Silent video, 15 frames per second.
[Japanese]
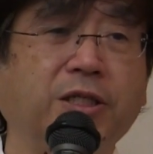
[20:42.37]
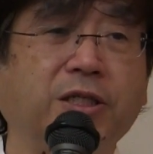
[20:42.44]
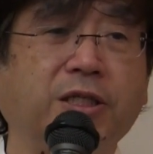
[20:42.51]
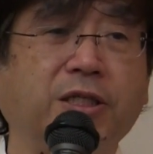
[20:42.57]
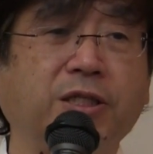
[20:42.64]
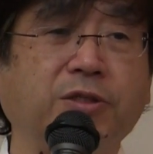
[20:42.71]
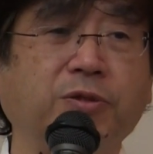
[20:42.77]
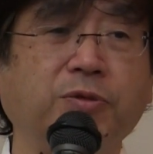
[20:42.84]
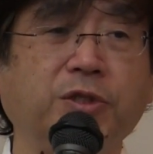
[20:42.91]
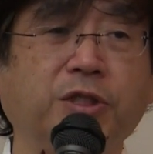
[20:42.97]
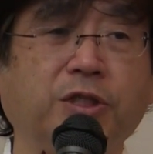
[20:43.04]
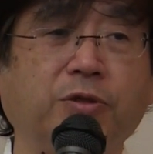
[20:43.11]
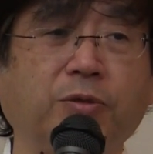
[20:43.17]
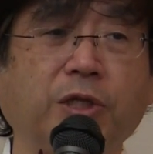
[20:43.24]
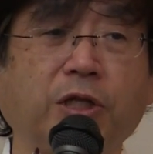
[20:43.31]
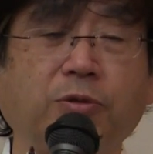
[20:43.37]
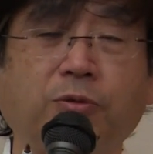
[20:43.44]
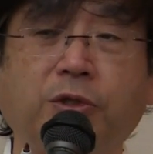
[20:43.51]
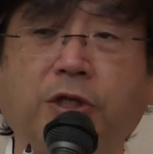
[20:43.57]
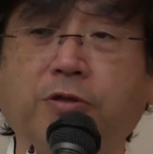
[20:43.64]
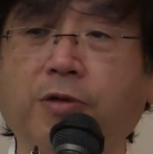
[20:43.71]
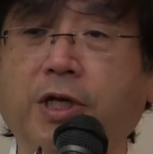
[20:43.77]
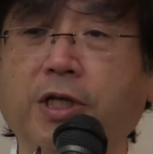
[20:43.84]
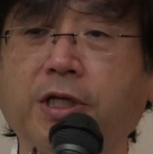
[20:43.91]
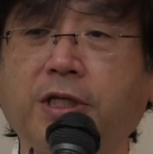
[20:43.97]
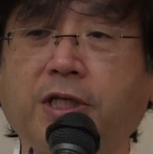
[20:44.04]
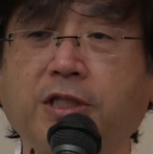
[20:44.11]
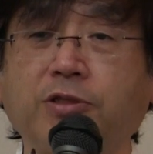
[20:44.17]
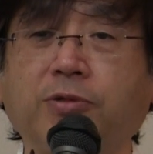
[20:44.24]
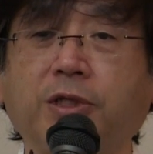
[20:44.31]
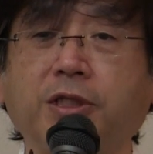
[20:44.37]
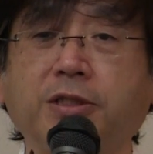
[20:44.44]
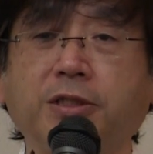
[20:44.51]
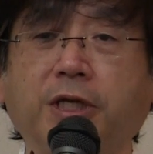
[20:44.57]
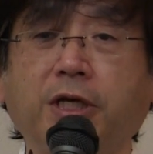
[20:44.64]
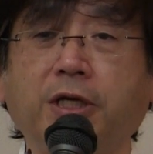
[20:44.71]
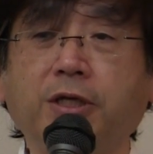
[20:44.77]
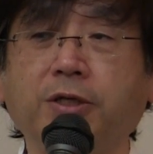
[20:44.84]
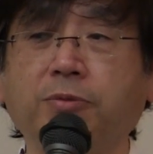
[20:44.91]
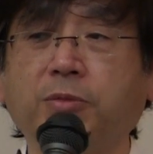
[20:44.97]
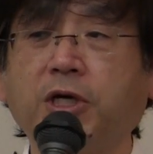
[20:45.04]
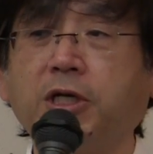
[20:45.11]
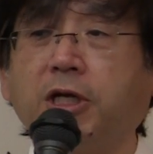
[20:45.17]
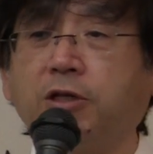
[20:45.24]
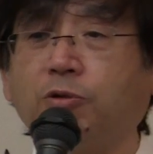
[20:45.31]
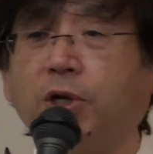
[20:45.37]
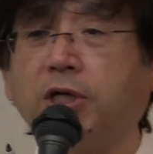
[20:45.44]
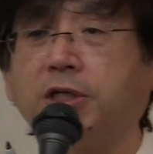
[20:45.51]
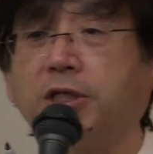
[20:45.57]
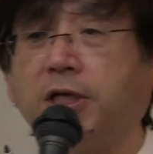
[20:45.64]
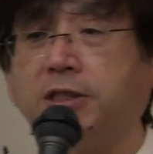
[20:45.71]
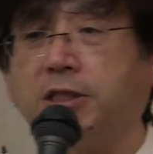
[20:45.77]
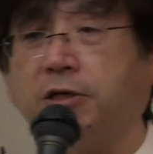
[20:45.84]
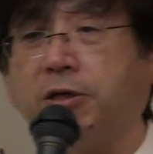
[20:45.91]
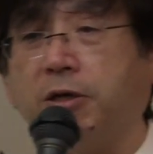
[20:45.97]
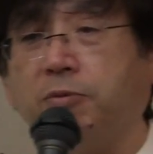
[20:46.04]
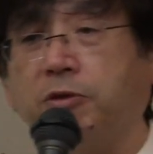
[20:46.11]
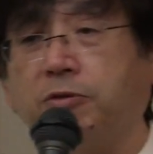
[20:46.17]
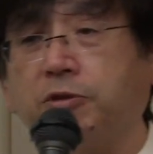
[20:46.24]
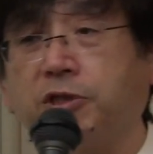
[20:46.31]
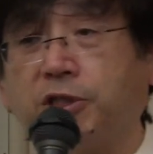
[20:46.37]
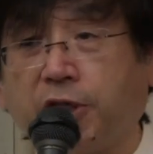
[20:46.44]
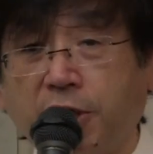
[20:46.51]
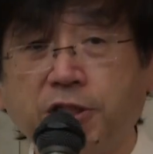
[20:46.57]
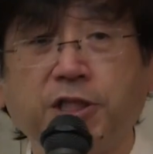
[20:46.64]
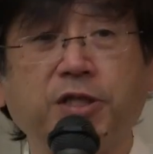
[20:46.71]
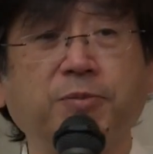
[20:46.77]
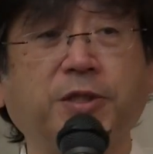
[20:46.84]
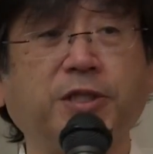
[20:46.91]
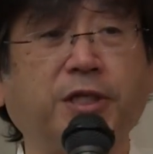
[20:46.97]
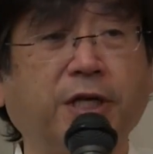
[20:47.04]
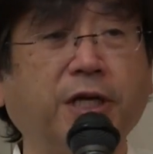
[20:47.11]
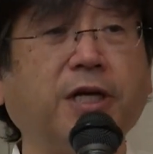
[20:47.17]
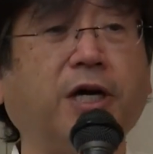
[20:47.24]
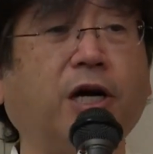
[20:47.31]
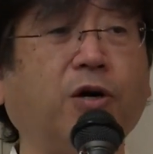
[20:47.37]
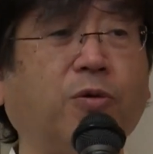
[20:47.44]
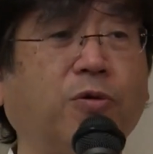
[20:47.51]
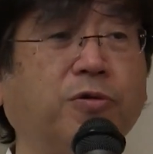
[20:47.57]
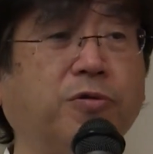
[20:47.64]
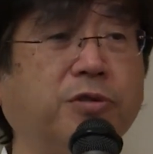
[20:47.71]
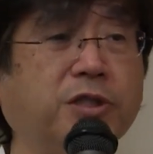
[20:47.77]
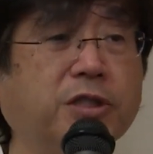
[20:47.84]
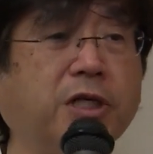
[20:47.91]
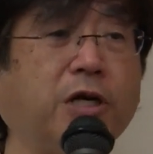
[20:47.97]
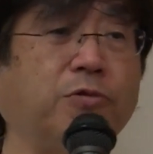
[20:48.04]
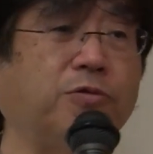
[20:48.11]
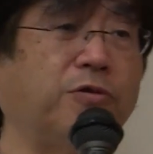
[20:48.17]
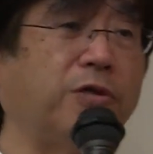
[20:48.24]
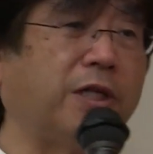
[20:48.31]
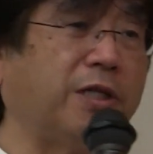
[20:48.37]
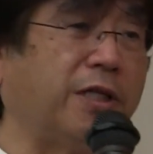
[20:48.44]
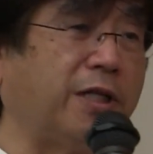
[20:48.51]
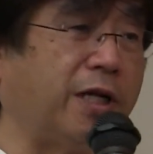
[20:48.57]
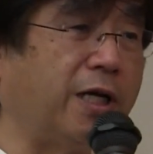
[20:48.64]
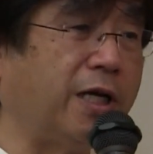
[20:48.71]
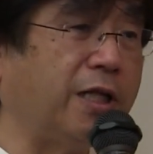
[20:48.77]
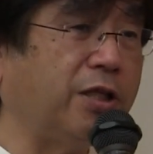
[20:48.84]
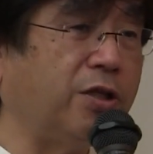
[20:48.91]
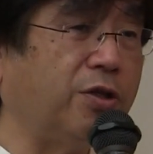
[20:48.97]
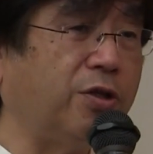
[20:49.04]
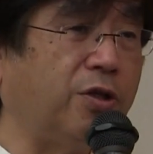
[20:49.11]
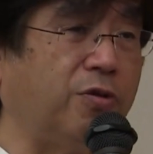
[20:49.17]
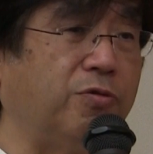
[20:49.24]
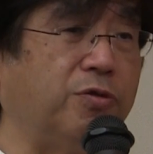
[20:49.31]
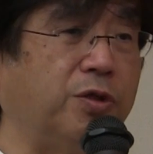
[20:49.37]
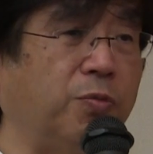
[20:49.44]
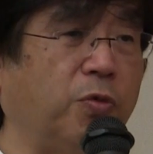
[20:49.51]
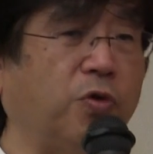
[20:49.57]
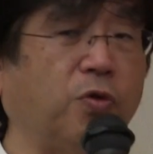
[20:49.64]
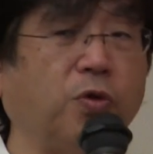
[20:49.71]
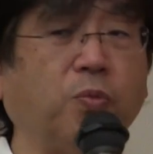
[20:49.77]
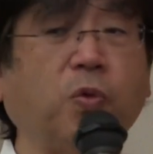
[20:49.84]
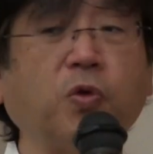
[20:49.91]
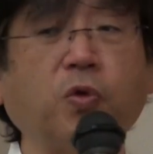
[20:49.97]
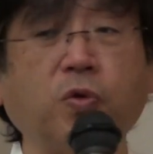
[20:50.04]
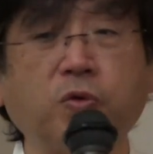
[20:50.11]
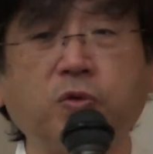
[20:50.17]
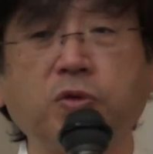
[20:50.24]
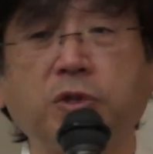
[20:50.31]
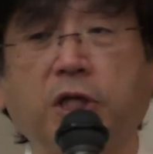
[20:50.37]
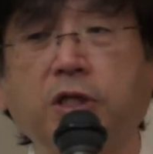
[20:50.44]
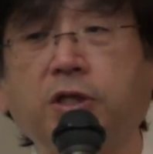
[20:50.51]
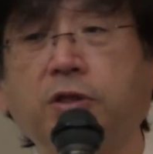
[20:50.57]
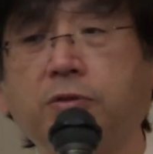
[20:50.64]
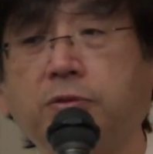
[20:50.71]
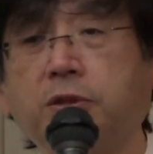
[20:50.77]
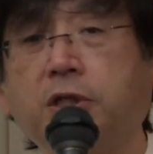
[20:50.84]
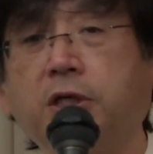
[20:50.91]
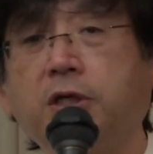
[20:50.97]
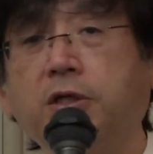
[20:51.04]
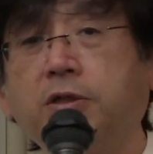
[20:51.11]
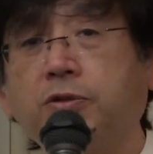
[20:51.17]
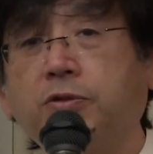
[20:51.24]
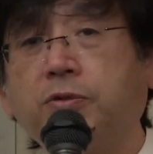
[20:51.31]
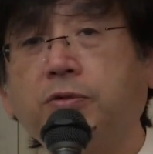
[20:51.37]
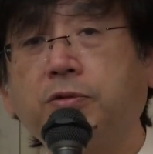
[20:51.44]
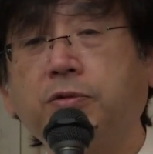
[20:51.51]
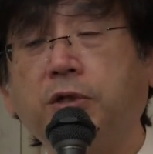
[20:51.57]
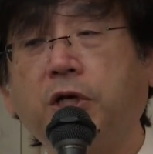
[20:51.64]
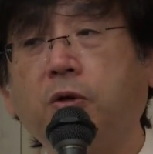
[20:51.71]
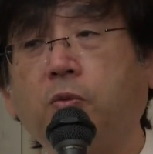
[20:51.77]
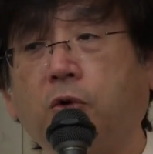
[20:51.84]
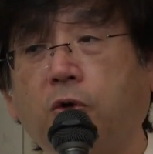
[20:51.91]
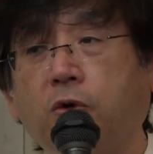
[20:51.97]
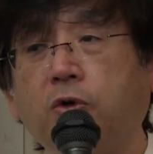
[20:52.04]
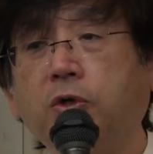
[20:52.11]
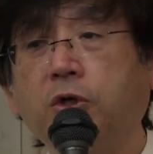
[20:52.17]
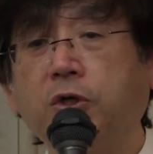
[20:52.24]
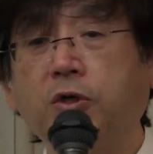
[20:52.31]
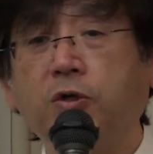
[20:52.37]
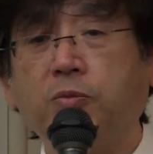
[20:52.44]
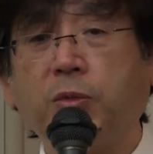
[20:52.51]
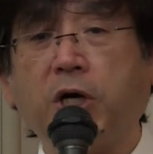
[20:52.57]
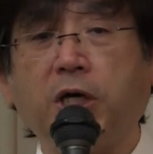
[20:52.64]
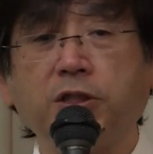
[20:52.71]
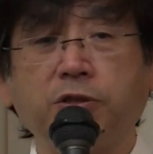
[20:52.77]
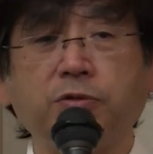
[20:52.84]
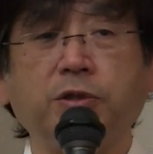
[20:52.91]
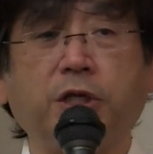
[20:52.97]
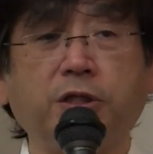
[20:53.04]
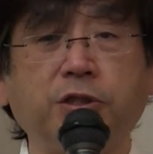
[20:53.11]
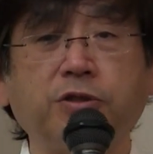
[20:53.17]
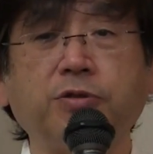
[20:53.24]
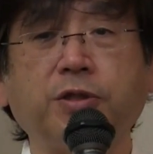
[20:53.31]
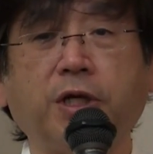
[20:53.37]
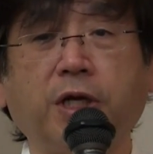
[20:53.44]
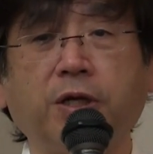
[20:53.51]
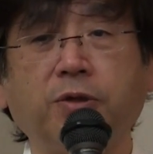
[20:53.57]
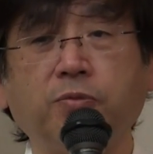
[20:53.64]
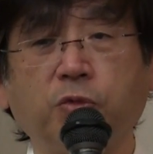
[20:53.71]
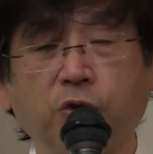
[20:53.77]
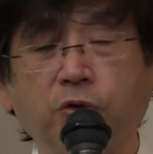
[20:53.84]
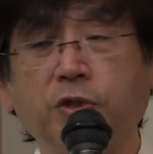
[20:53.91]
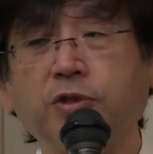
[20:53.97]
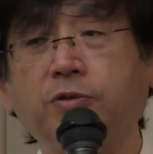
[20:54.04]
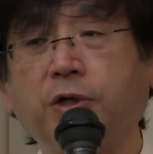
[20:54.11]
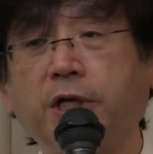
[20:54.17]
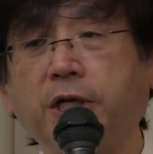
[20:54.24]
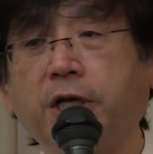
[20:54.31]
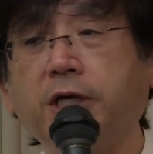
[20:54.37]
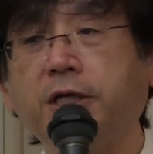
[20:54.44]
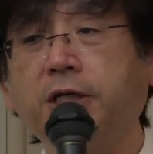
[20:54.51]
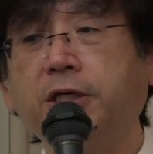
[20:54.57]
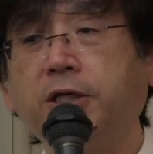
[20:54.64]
えー、そういうふうにいろんなところで言われてきた人がですねマイナートランキライザーをやめるとしっかりしてきましてねあこういう人格の人だったんだなってっていうふうに元に戻るなんていうそういう例も、まあ、10例、20例もっとでしょうかね